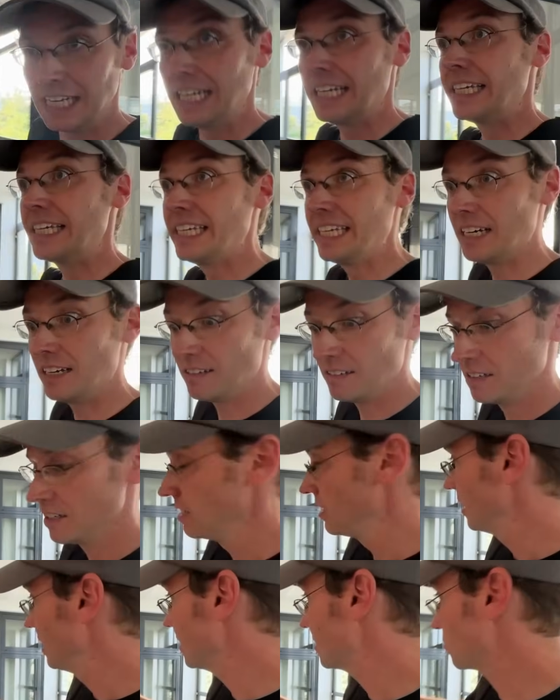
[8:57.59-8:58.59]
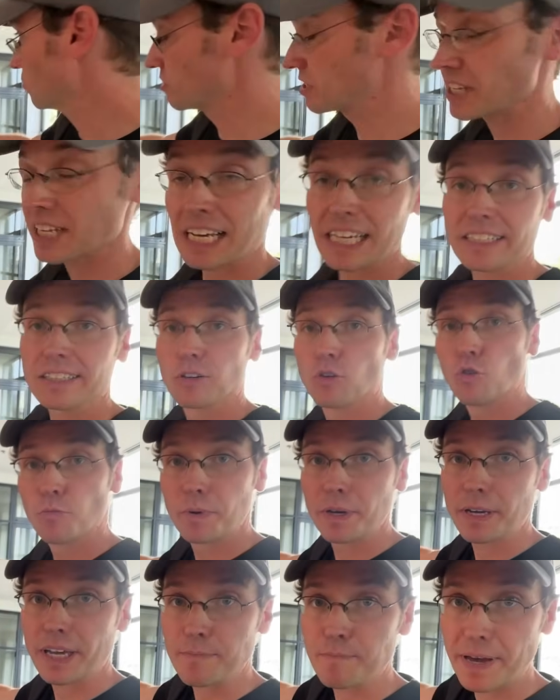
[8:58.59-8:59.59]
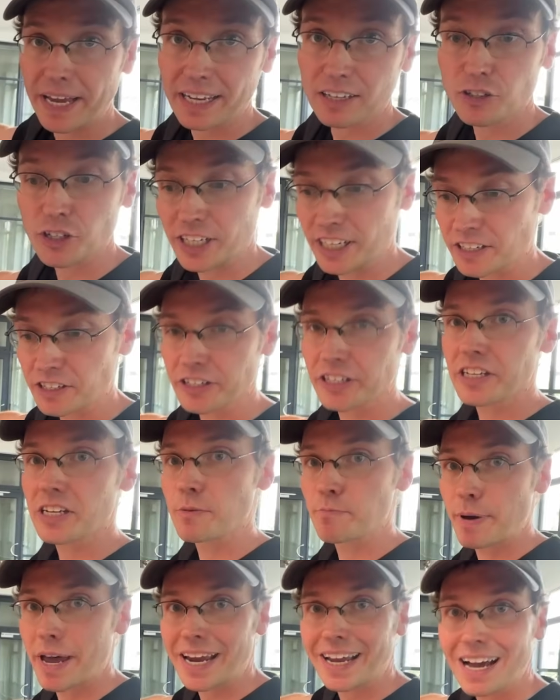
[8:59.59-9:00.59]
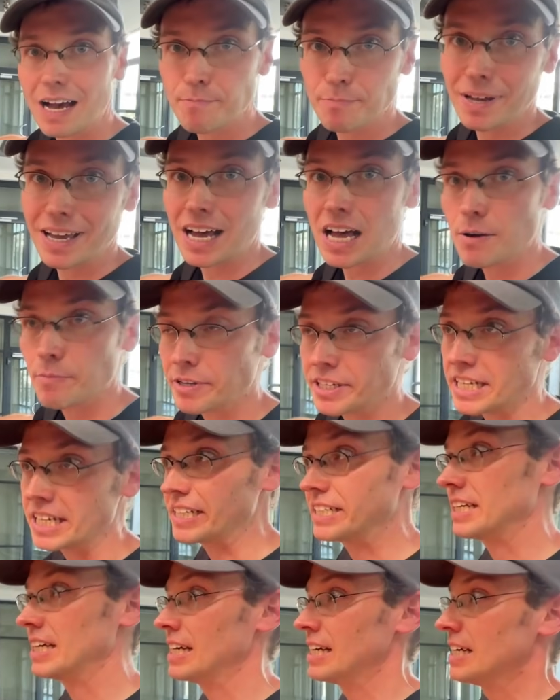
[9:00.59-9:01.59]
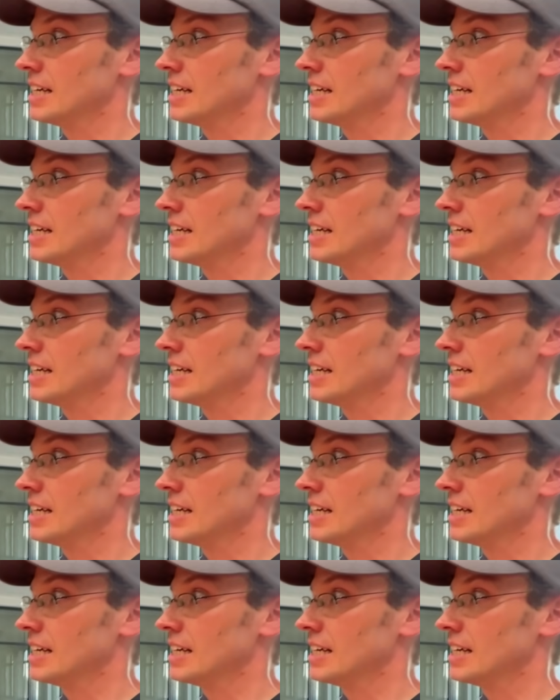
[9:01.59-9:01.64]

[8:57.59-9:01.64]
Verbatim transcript: Hier ist unsere Garderobe, Gepäck, Gepäckabgabe dann.